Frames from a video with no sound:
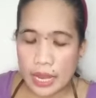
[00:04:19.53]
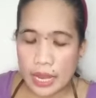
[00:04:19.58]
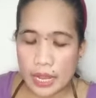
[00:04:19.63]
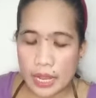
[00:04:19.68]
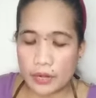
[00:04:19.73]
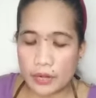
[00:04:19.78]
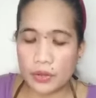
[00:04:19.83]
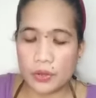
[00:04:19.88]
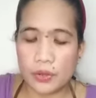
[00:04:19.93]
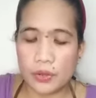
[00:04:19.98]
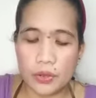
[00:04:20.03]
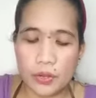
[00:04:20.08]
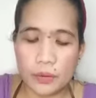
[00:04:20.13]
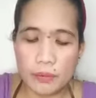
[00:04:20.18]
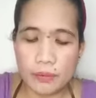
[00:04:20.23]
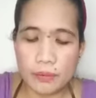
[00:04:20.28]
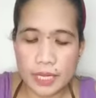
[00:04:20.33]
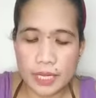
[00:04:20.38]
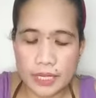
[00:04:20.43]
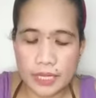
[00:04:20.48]
ano ko,
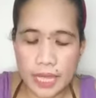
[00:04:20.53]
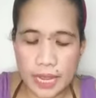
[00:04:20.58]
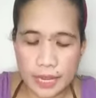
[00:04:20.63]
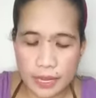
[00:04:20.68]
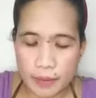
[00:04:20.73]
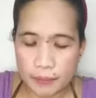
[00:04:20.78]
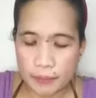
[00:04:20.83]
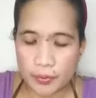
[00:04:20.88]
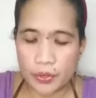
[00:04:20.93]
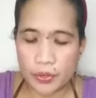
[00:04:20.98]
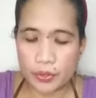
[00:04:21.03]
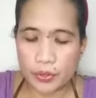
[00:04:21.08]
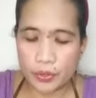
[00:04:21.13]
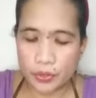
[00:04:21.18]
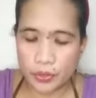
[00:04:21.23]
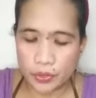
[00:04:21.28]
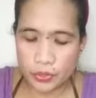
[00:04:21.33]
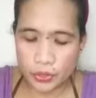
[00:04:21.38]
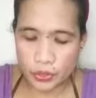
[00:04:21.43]
mga diaper ko.